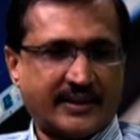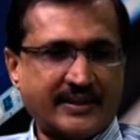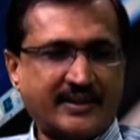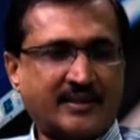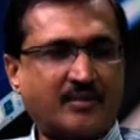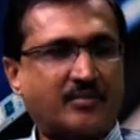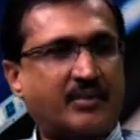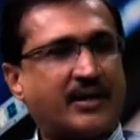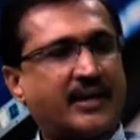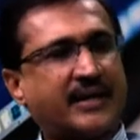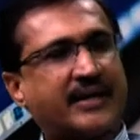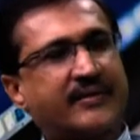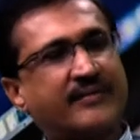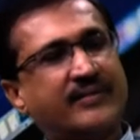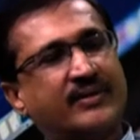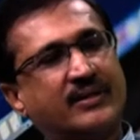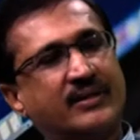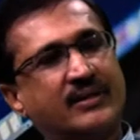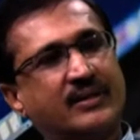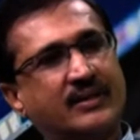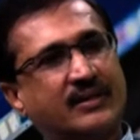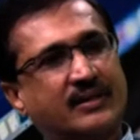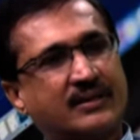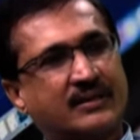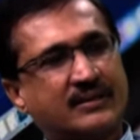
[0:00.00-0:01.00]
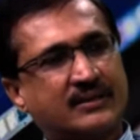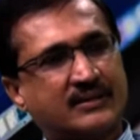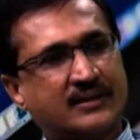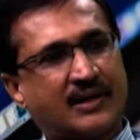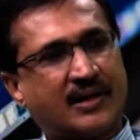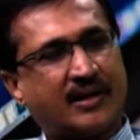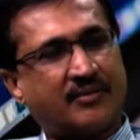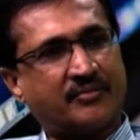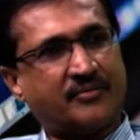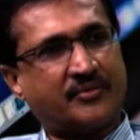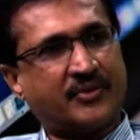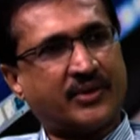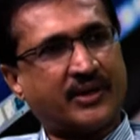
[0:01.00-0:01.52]
இந்த மாதிரி வந்து
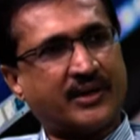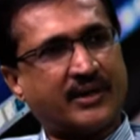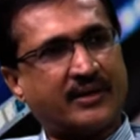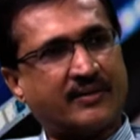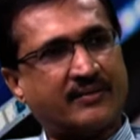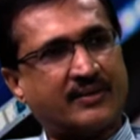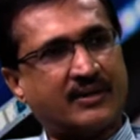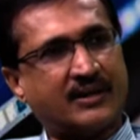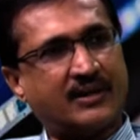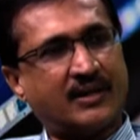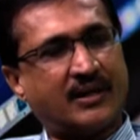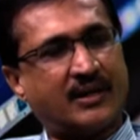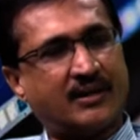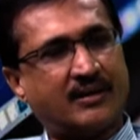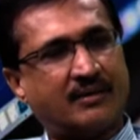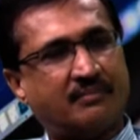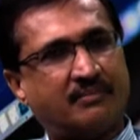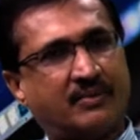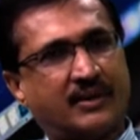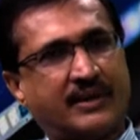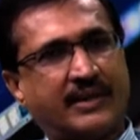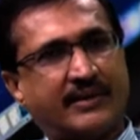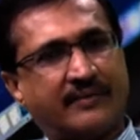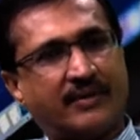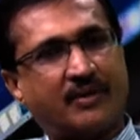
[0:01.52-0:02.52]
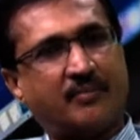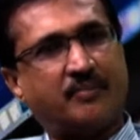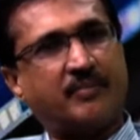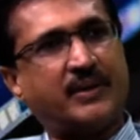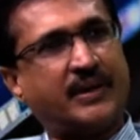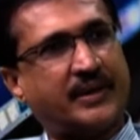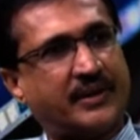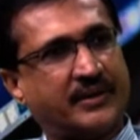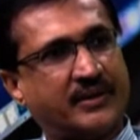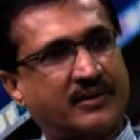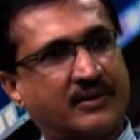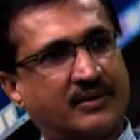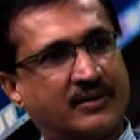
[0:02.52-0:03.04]
சாஃப்ட்வேரை வந்து
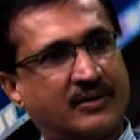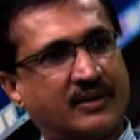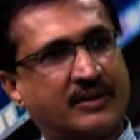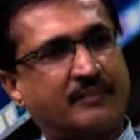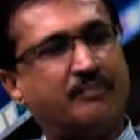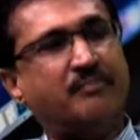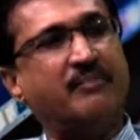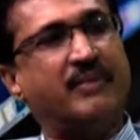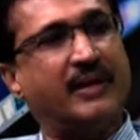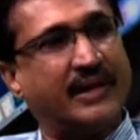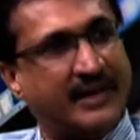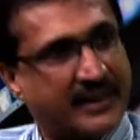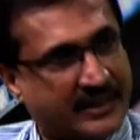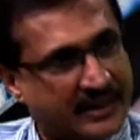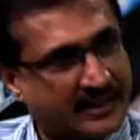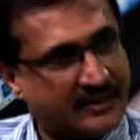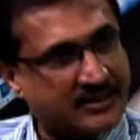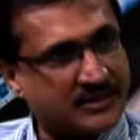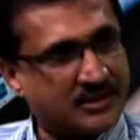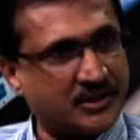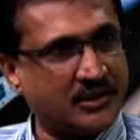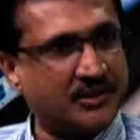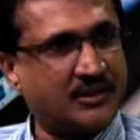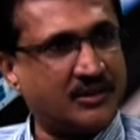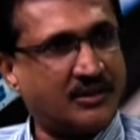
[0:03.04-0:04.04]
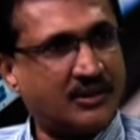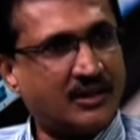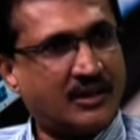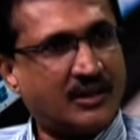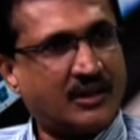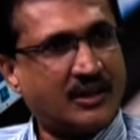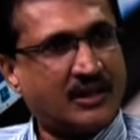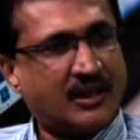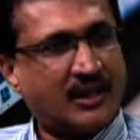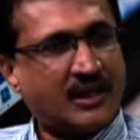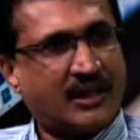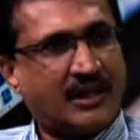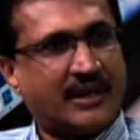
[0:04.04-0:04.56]
டெவலப்மெண்ட்டையோ மெயின்டெனன்ஸையோ
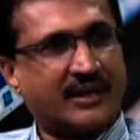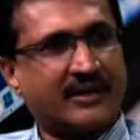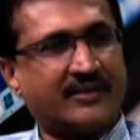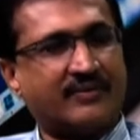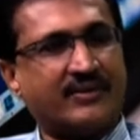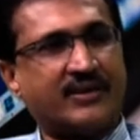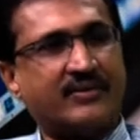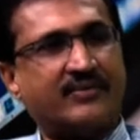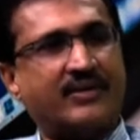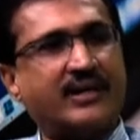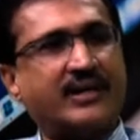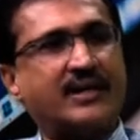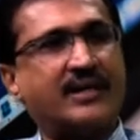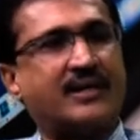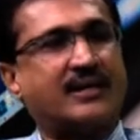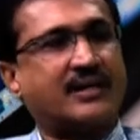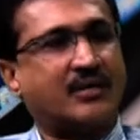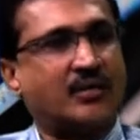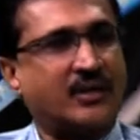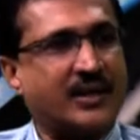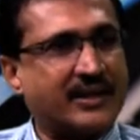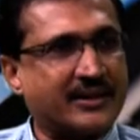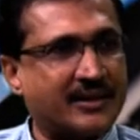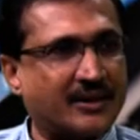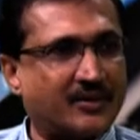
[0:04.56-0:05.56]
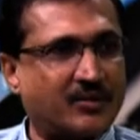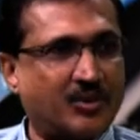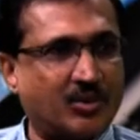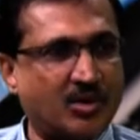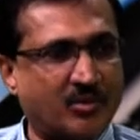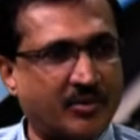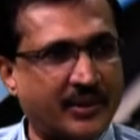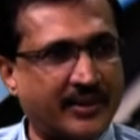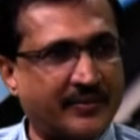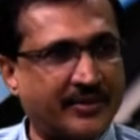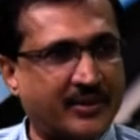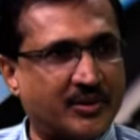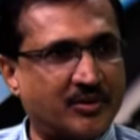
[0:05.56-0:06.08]
அதை வந்து வெளிநாட்டில் ஒரு இடத்துல கொண்டு
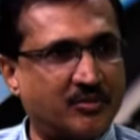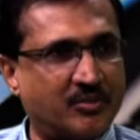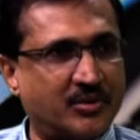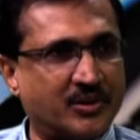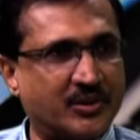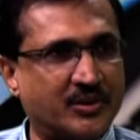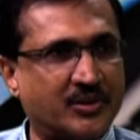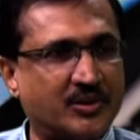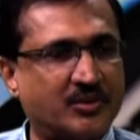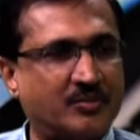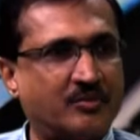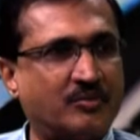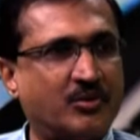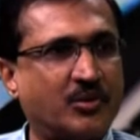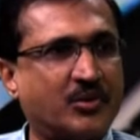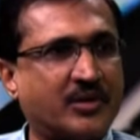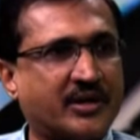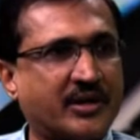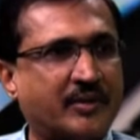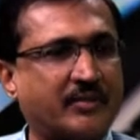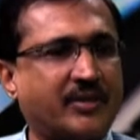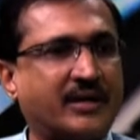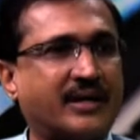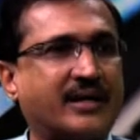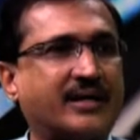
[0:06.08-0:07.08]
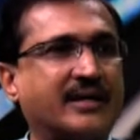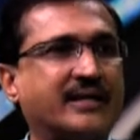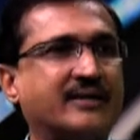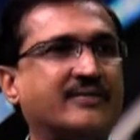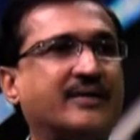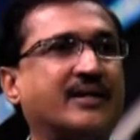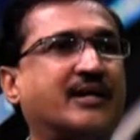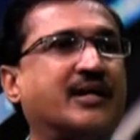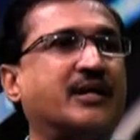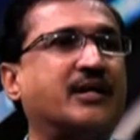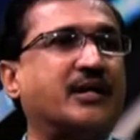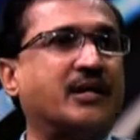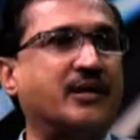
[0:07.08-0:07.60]
போய் வைக்கும்போது முக்கியமான
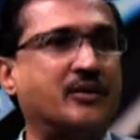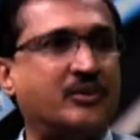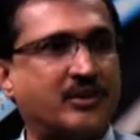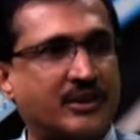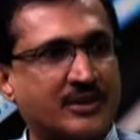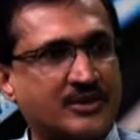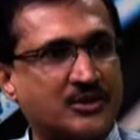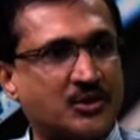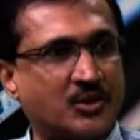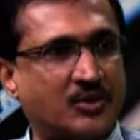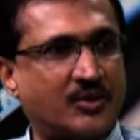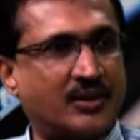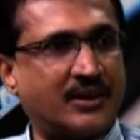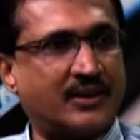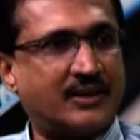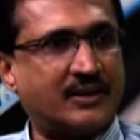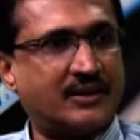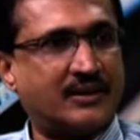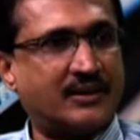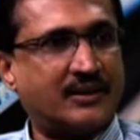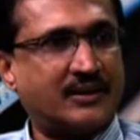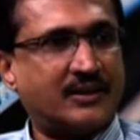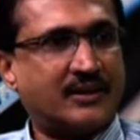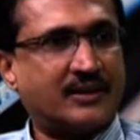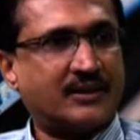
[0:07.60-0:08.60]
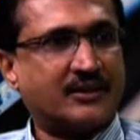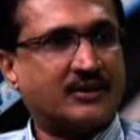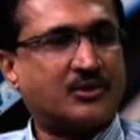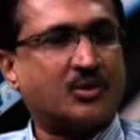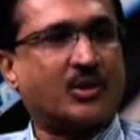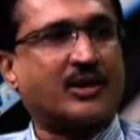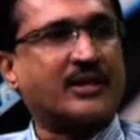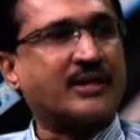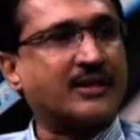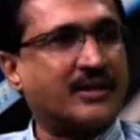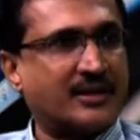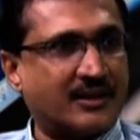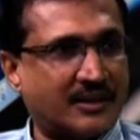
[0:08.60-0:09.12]
இதுவே கண்டினியூட்டின்னு சொல்லுவாங்க
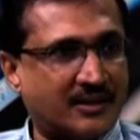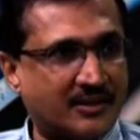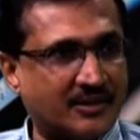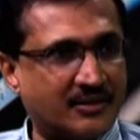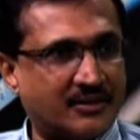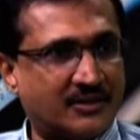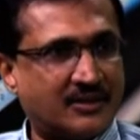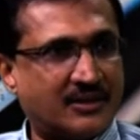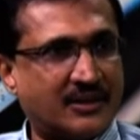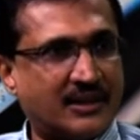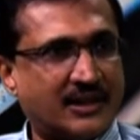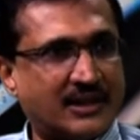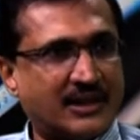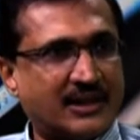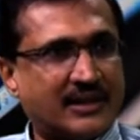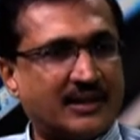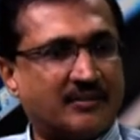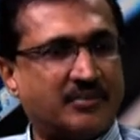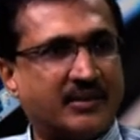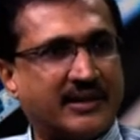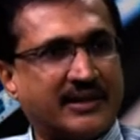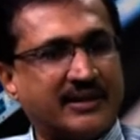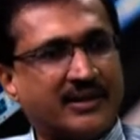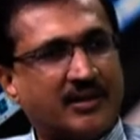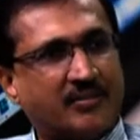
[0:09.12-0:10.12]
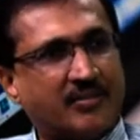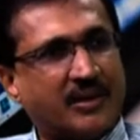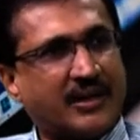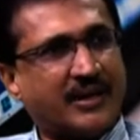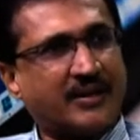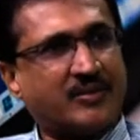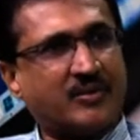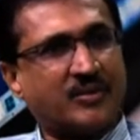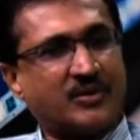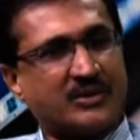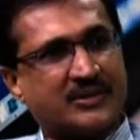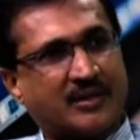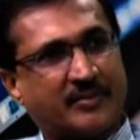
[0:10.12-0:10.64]
தொடர்ந்து இருக்கணும் இப்போ இந்த மாதிரி
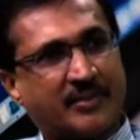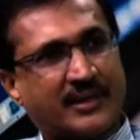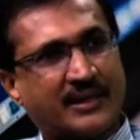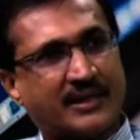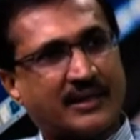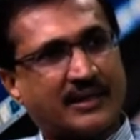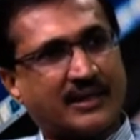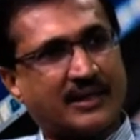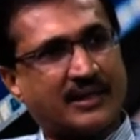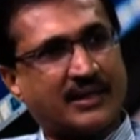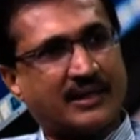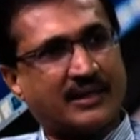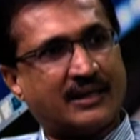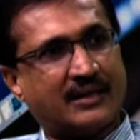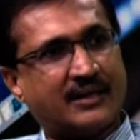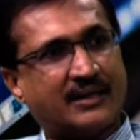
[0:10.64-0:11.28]
ஒரு சமயத்தில்